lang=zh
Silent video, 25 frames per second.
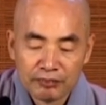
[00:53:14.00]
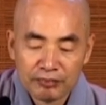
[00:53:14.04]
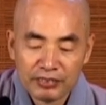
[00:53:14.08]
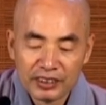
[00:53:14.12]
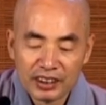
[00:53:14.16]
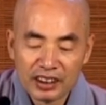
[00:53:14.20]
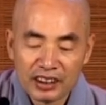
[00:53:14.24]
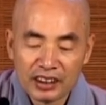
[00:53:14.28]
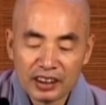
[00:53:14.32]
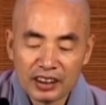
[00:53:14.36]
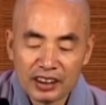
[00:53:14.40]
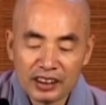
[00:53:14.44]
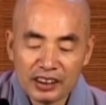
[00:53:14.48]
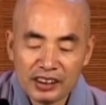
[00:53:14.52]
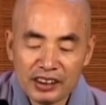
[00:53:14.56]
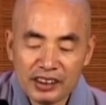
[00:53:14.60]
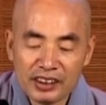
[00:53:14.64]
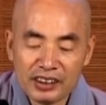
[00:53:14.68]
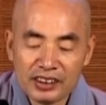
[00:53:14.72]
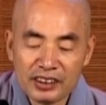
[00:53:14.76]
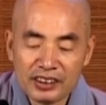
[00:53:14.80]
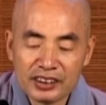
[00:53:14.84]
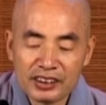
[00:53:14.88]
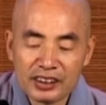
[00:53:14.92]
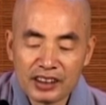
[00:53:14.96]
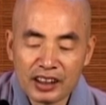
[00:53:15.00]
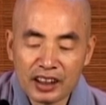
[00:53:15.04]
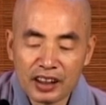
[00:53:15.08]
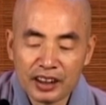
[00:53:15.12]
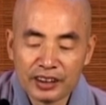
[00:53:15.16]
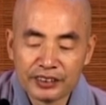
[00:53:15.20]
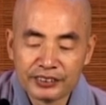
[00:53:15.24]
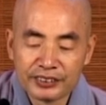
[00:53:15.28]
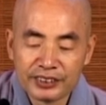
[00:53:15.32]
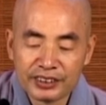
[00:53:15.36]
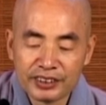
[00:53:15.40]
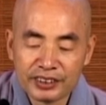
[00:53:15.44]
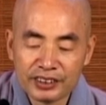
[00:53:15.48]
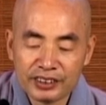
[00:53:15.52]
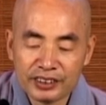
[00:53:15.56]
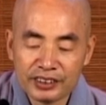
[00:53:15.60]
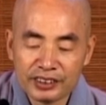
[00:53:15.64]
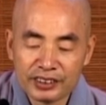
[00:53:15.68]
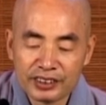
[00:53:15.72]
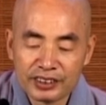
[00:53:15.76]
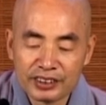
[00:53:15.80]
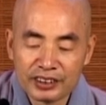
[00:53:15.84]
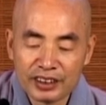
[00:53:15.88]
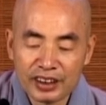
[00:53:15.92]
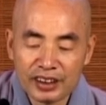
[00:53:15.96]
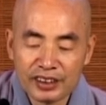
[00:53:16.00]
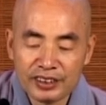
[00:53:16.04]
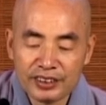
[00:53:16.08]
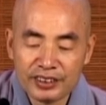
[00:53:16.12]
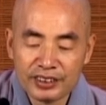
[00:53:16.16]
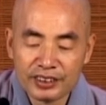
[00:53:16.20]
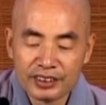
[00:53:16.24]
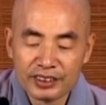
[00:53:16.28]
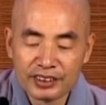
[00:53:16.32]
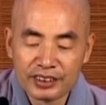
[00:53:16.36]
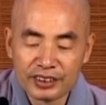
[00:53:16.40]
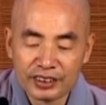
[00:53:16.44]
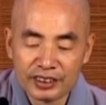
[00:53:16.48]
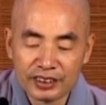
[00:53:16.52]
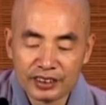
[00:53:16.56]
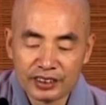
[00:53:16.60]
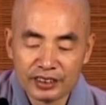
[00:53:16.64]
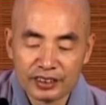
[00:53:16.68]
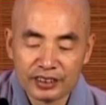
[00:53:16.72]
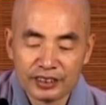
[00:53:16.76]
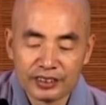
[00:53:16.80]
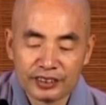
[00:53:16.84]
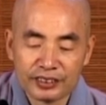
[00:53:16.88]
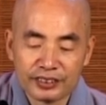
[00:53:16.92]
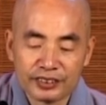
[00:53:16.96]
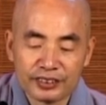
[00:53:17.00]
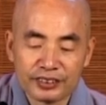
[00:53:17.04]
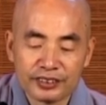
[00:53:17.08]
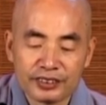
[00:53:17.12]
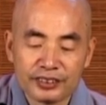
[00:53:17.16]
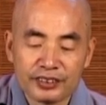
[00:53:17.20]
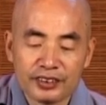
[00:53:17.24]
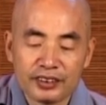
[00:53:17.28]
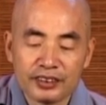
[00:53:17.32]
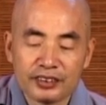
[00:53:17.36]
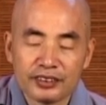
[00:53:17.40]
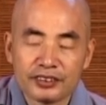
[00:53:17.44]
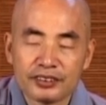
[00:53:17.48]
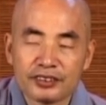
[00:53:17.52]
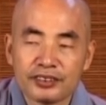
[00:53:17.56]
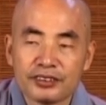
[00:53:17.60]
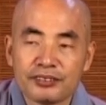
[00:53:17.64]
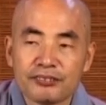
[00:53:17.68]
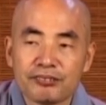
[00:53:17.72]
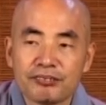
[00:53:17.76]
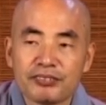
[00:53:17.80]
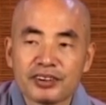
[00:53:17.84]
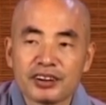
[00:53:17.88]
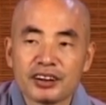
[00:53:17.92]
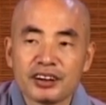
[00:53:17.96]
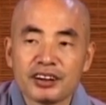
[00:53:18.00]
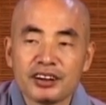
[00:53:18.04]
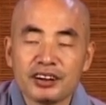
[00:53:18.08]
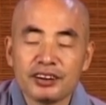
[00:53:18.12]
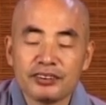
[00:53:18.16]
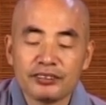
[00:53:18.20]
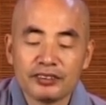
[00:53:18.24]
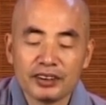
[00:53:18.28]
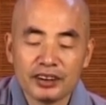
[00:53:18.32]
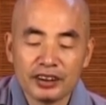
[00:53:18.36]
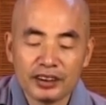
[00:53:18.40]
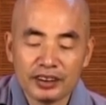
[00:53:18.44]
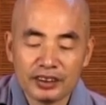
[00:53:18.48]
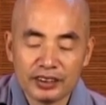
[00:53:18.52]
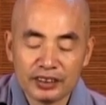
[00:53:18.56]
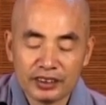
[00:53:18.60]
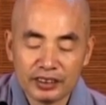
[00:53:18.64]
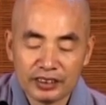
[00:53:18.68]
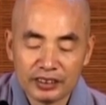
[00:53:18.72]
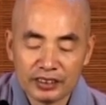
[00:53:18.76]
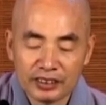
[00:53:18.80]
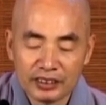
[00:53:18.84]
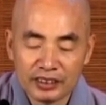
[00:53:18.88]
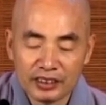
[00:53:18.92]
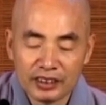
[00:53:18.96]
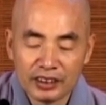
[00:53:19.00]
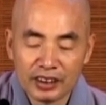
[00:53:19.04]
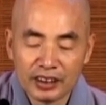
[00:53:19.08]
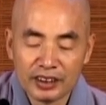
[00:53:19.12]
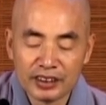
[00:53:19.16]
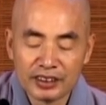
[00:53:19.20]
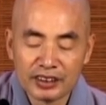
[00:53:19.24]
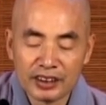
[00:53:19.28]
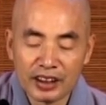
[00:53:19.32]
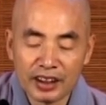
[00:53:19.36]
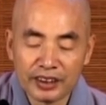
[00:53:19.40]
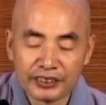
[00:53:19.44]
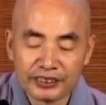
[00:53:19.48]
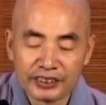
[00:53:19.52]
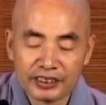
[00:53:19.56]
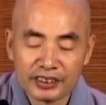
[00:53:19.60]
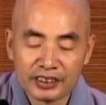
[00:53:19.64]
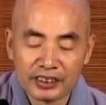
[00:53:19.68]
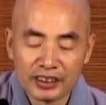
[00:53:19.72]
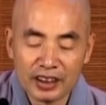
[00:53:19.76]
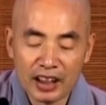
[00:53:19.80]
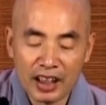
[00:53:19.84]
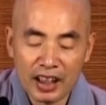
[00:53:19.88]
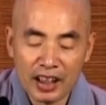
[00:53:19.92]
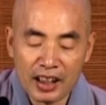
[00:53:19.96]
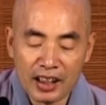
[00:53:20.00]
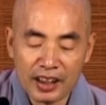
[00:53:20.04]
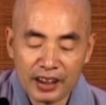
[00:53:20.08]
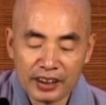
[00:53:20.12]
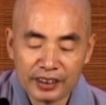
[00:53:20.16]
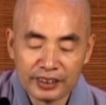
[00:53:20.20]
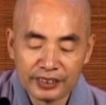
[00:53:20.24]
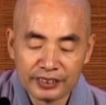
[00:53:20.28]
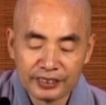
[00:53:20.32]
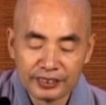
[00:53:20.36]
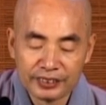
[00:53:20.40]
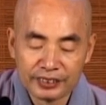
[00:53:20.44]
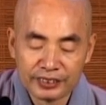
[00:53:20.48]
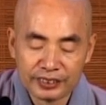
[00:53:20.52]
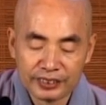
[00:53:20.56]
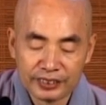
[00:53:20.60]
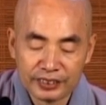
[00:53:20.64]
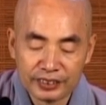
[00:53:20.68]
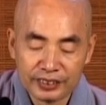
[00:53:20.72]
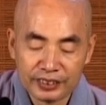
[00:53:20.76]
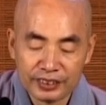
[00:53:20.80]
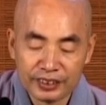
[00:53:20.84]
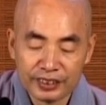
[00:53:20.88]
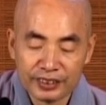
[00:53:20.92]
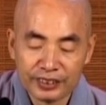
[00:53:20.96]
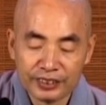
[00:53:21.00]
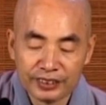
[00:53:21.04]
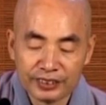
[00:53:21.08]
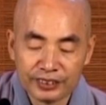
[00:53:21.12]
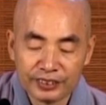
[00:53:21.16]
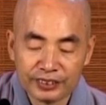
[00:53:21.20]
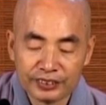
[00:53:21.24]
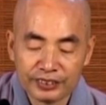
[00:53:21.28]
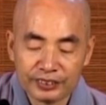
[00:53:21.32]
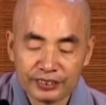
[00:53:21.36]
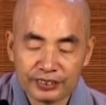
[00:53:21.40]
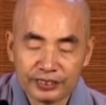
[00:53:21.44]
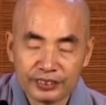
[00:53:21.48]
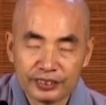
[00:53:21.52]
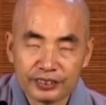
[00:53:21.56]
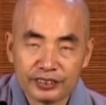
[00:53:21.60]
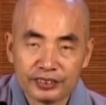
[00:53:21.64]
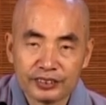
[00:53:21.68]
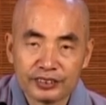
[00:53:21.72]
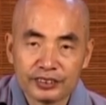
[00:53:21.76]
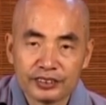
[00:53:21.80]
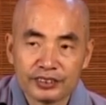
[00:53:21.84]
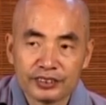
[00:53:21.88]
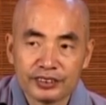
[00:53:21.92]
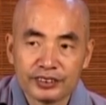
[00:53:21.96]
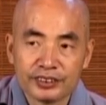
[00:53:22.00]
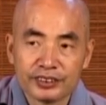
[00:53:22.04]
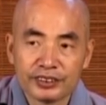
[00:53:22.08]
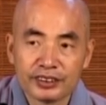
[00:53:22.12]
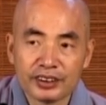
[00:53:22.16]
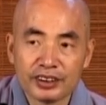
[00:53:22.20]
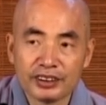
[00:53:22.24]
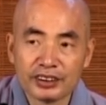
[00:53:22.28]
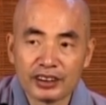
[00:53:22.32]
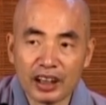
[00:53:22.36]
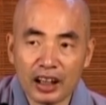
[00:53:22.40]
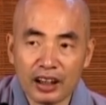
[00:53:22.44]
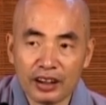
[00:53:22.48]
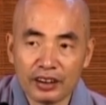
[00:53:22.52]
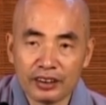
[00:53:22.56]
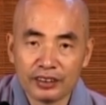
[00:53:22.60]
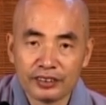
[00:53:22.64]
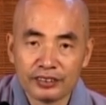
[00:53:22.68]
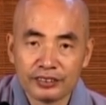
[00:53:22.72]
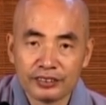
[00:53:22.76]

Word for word: 不得因小事争执，不可以因为一点小事啊就争吵、